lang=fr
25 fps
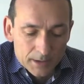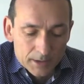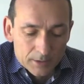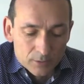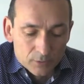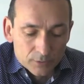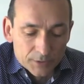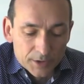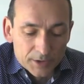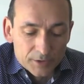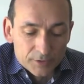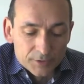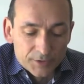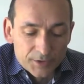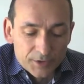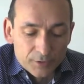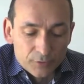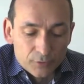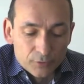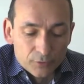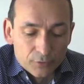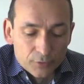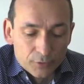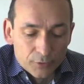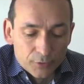Donc Danone,
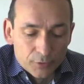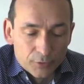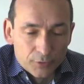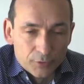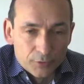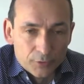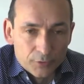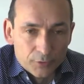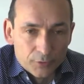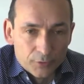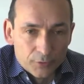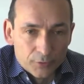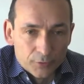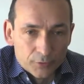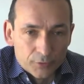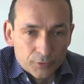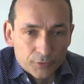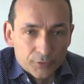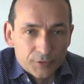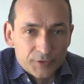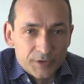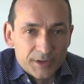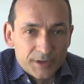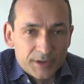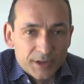c'est une euh,
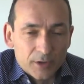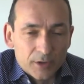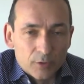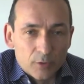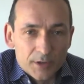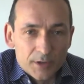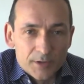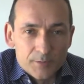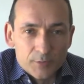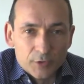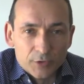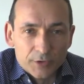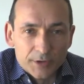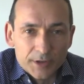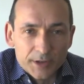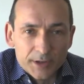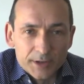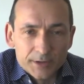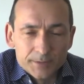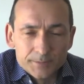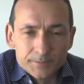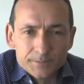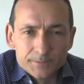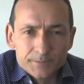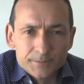société
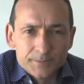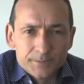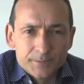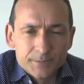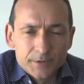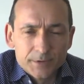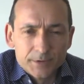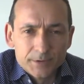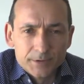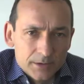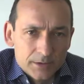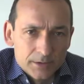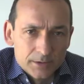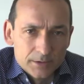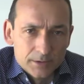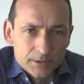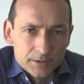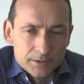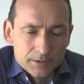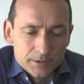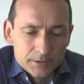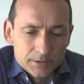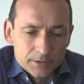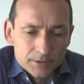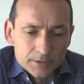agroalimentaire
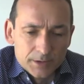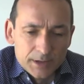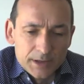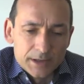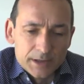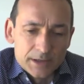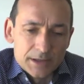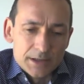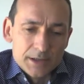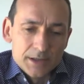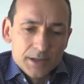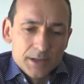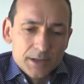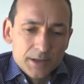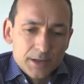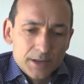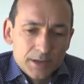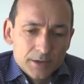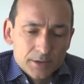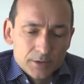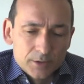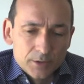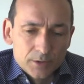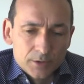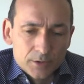euh, et
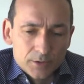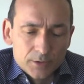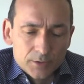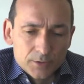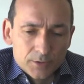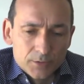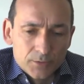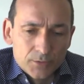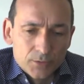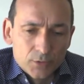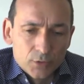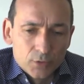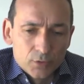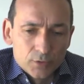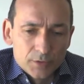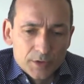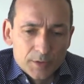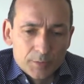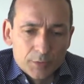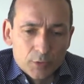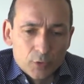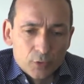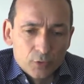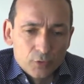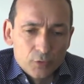qui euh, vend des
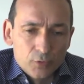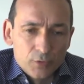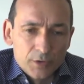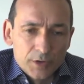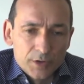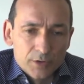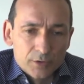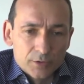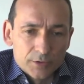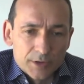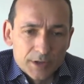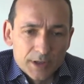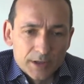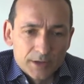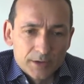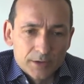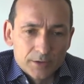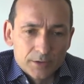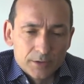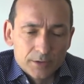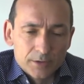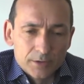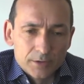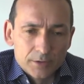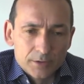produits dans
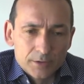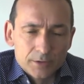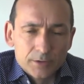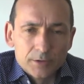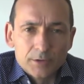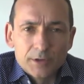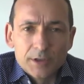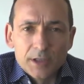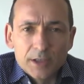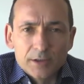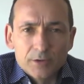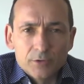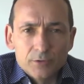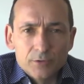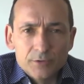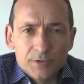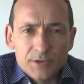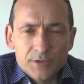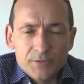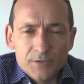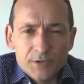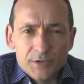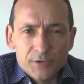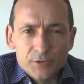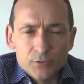quatre, quatre
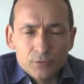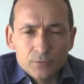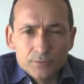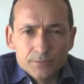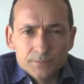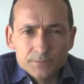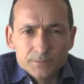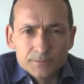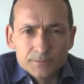divisions.